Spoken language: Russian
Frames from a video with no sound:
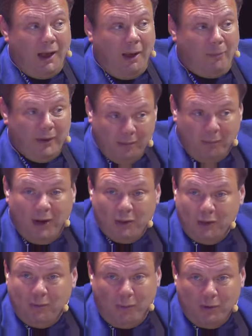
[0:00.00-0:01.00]
А
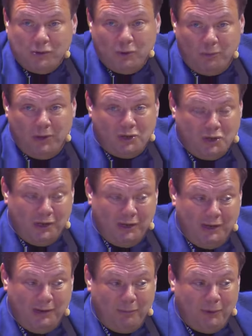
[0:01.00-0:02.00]
погибает они по простой
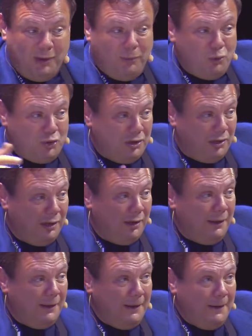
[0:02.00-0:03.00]
причине, потому
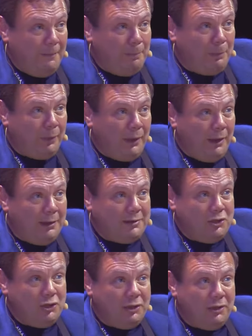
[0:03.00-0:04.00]
что
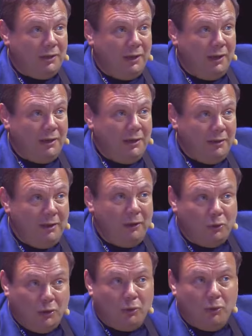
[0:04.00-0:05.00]
значит, они
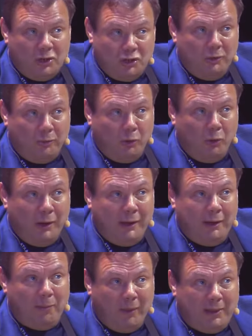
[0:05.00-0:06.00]
делают такую ошибку.
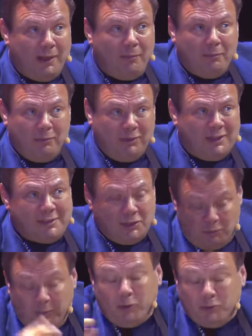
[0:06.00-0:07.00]
Гиппотам,
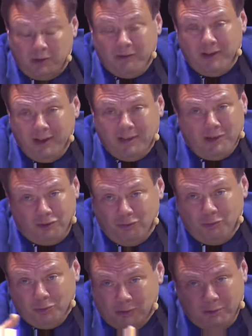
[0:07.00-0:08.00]
достаточно, во-первых, он травоядное
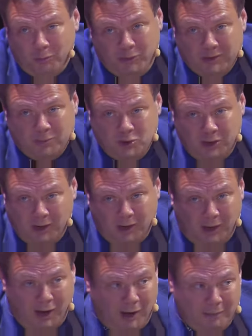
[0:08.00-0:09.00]
животное, ему, в принципе, человек
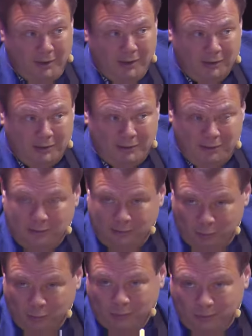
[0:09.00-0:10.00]
как, как объект
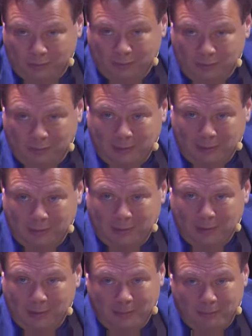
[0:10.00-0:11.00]
ну, вот,
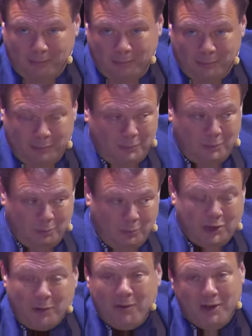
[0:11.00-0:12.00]
э,
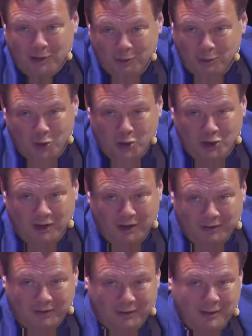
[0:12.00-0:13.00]
потребления не
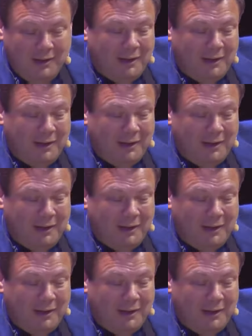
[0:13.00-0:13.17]
интересен.